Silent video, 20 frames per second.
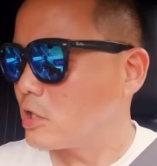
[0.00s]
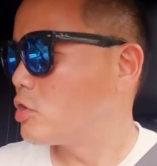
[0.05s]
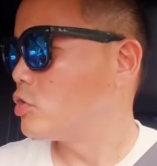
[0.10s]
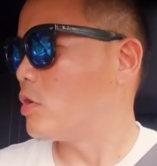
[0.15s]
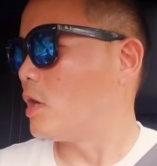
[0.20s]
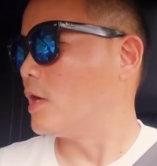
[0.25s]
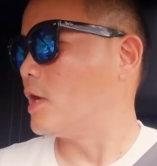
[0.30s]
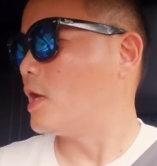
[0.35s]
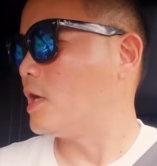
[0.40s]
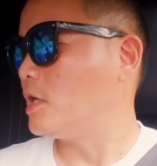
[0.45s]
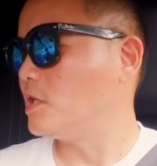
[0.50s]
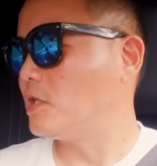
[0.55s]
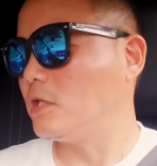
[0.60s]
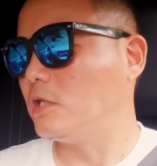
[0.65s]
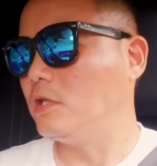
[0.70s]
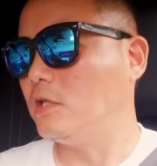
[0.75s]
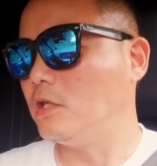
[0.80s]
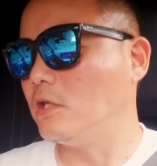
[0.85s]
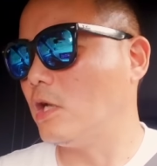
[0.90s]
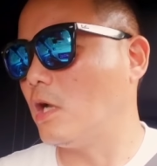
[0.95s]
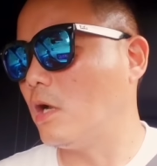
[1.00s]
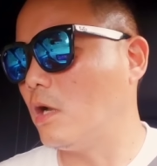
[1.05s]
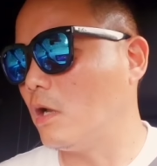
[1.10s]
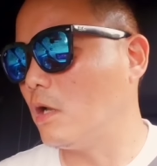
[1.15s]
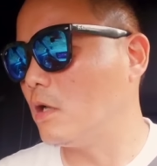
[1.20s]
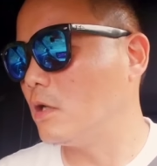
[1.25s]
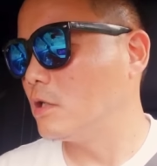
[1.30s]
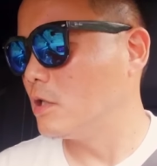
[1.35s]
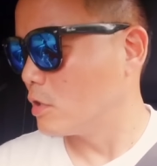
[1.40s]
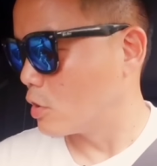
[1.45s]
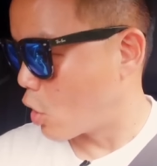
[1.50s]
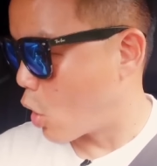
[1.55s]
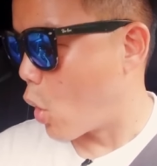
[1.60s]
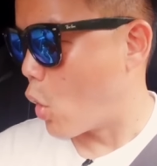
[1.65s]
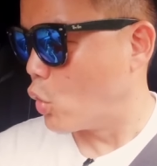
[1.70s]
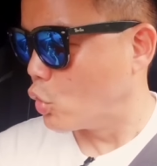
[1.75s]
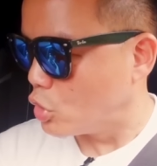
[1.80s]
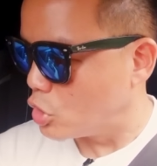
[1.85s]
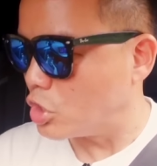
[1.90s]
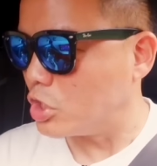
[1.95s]
s t r a 它的行李箱是
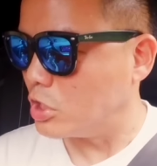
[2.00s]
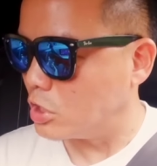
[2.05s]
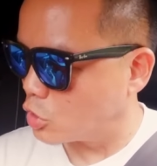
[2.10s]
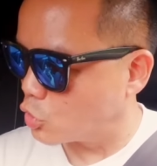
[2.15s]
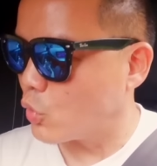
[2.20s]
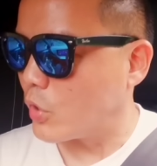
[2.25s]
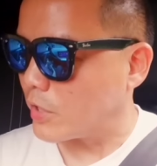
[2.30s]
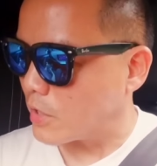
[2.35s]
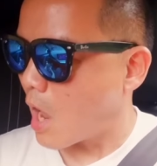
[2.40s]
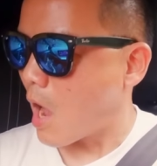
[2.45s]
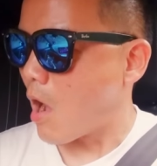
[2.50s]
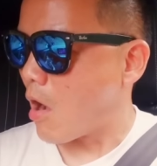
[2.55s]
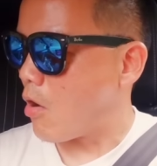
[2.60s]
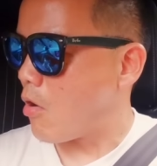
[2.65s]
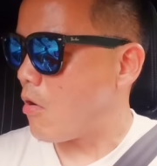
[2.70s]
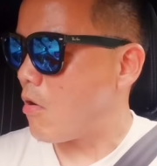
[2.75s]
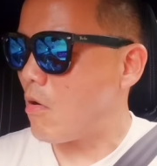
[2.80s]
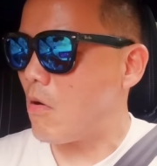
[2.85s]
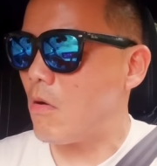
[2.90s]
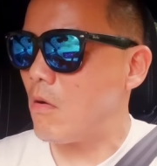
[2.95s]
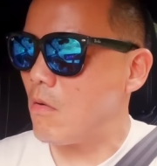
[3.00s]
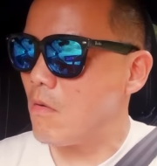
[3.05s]
同级最大哦，